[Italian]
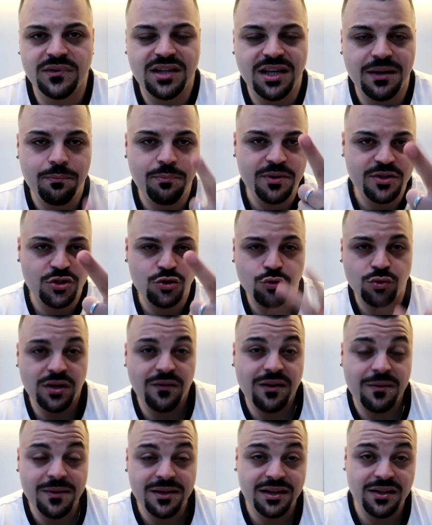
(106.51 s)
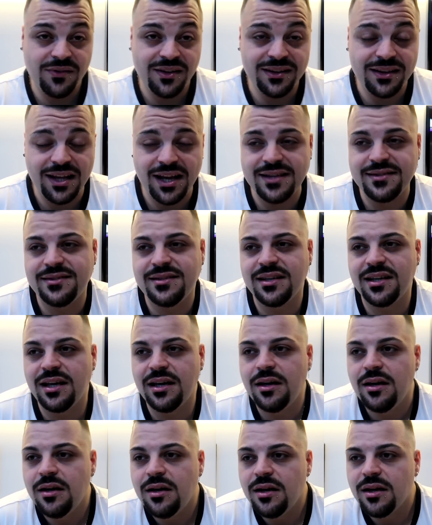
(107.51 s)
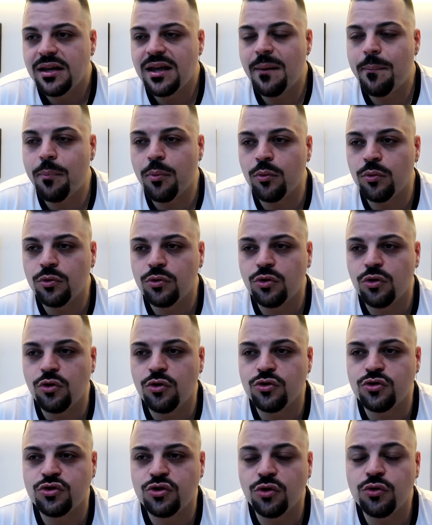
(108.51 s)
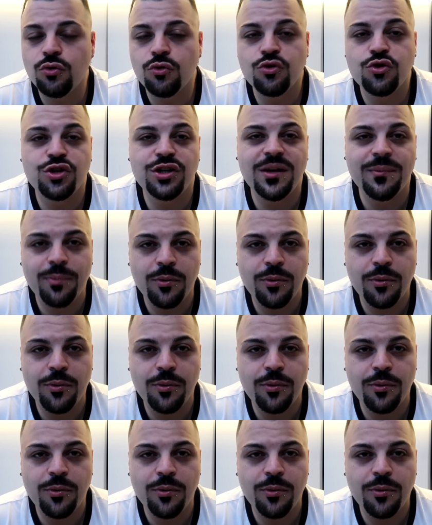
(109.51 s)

tre persone veramente fantastiche che appunto sono riuscite